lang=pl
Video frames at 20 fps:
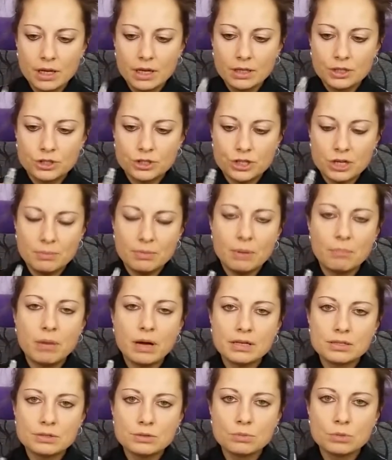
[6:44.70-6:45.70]
Trzeba
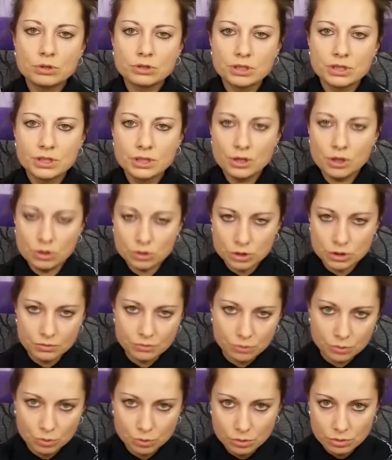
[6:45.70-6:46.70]
bardzo mocny
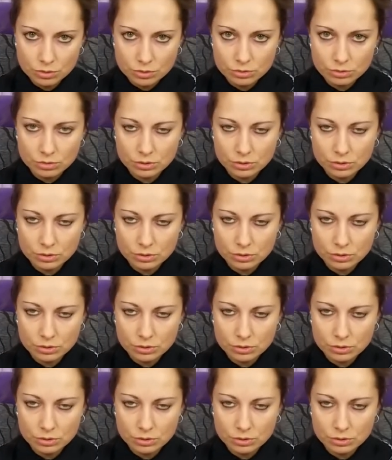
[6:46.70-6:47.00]
roztwór,